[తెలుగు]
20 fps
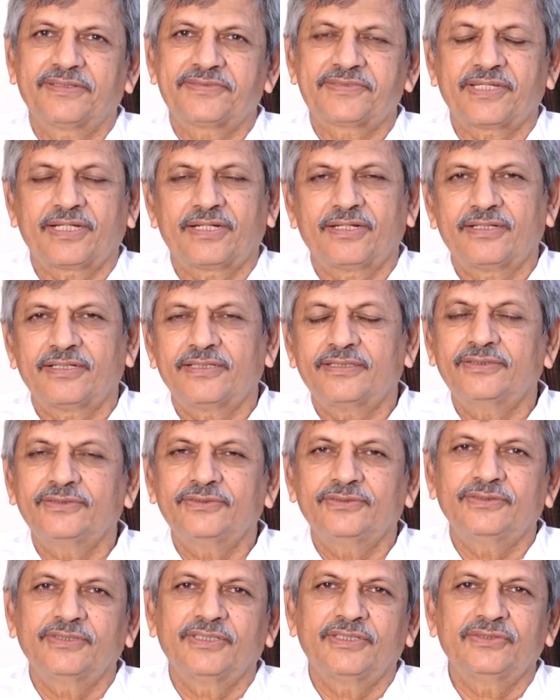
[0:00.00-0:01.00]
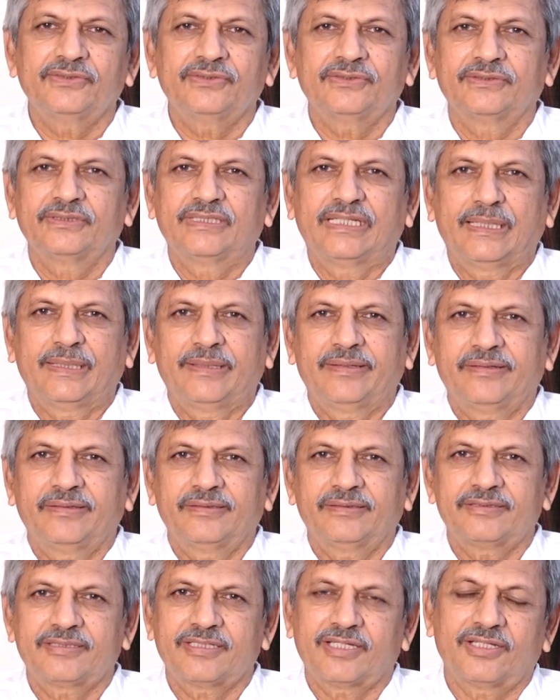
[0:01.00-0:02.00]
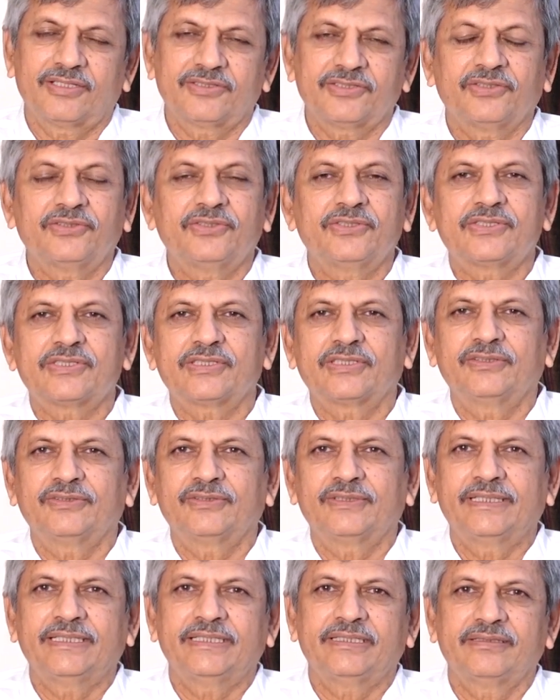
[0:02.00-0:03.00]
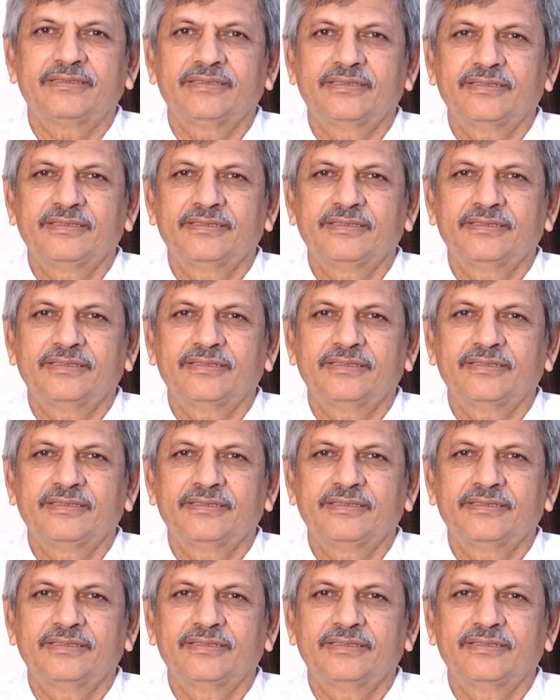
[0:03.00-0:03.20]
సలహాలు అడుగుతున్నారు చాలా సంతోషంగా ఉంది